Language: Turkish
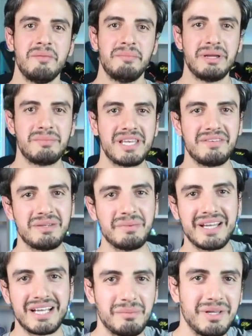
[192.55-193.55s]
Benim sevdiğim
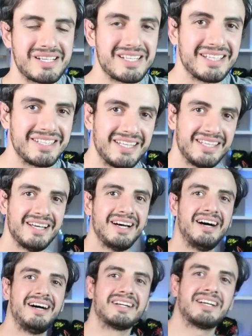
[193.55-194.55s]
ayakkabılar zaten
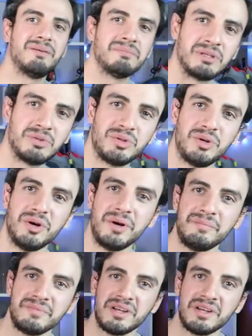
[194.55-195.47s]
arkamda duruyor.